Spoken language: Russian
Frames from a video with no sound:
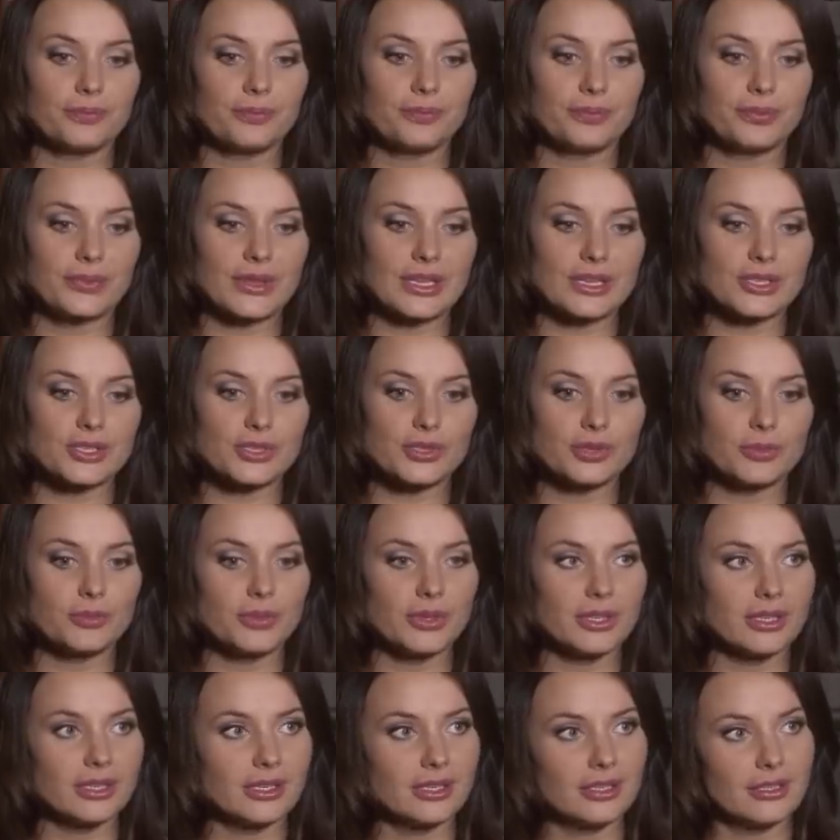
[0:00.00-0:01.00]
э,
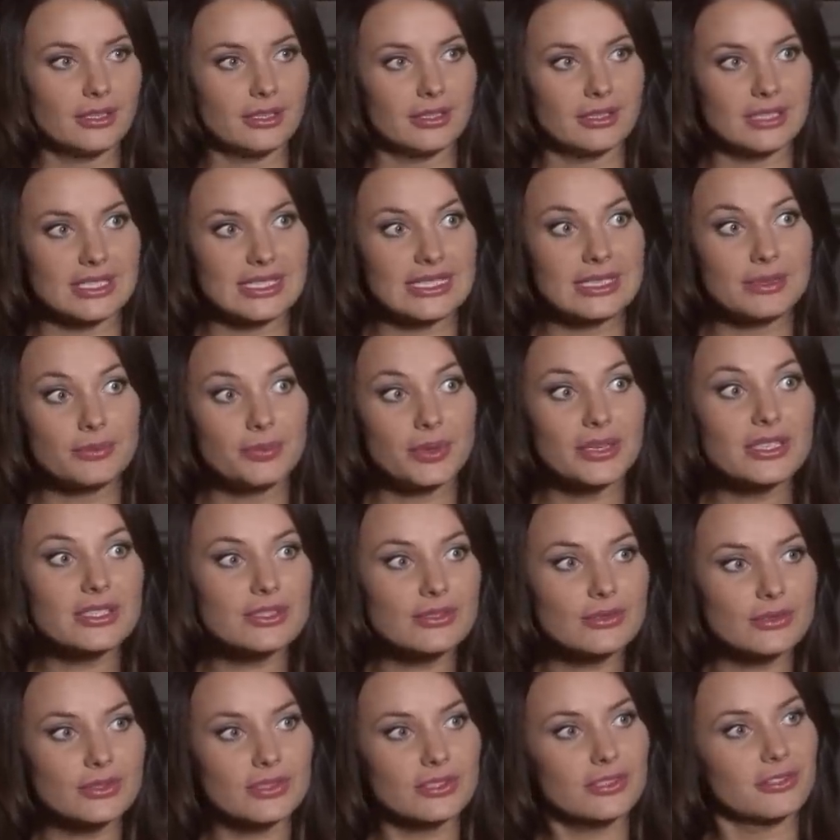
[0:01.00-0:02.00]
чтобы сын
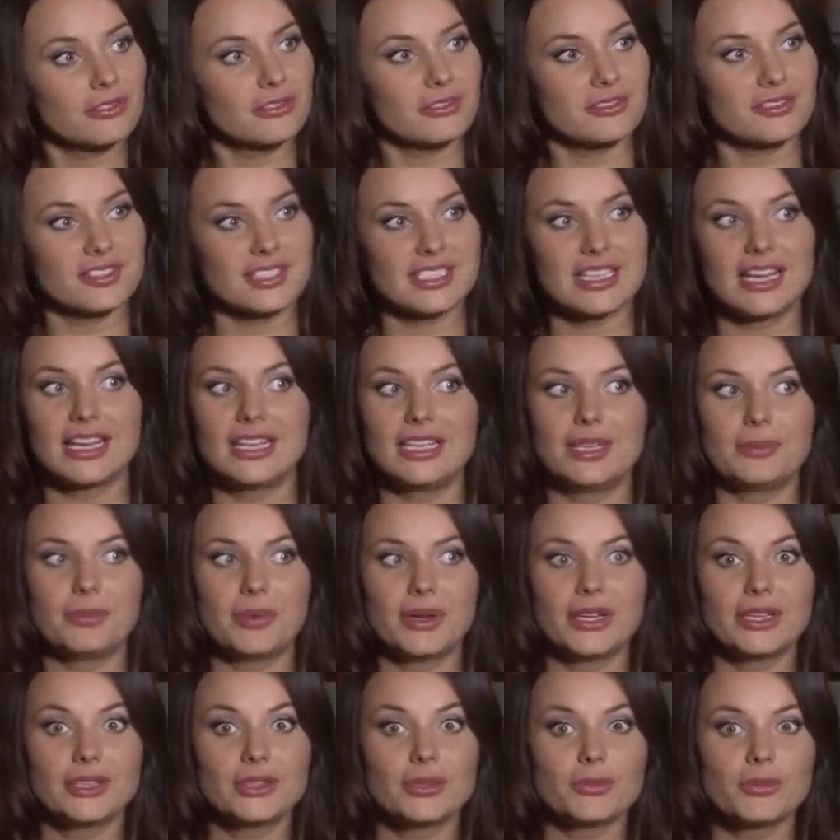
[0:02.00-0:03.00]
присутствовал в зале.
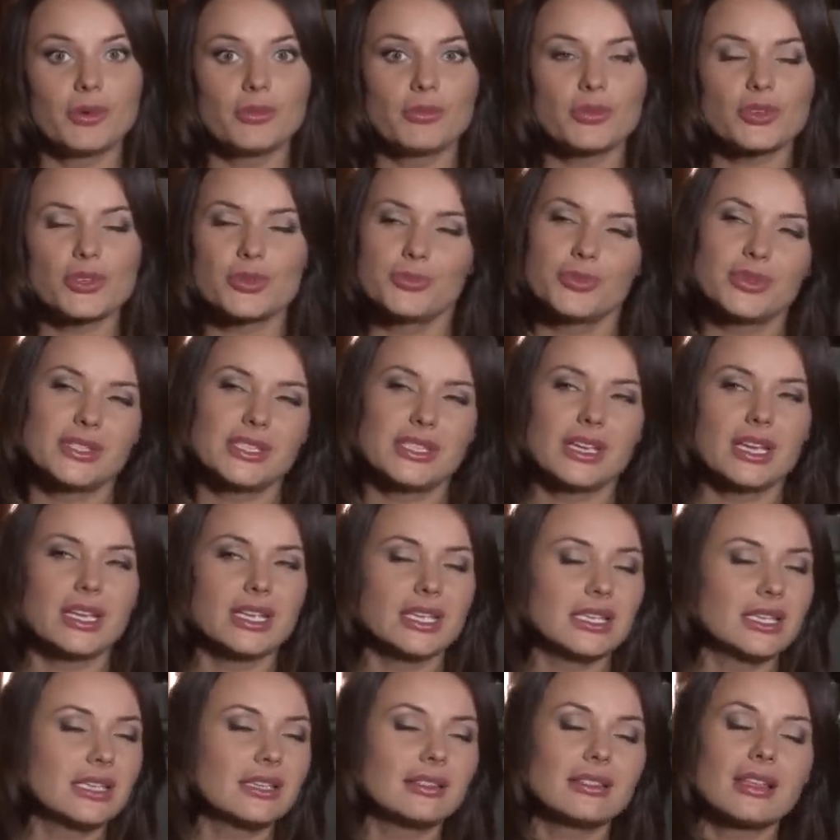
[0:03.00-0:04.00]
Поэтому, может быть,
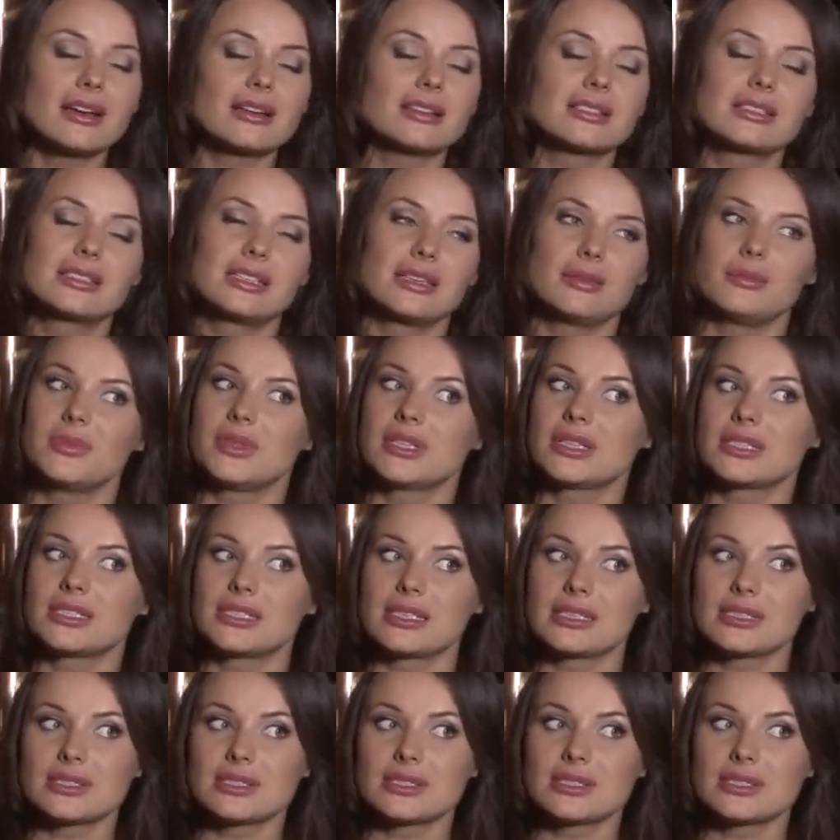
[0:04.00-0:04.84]
я и не так стремилась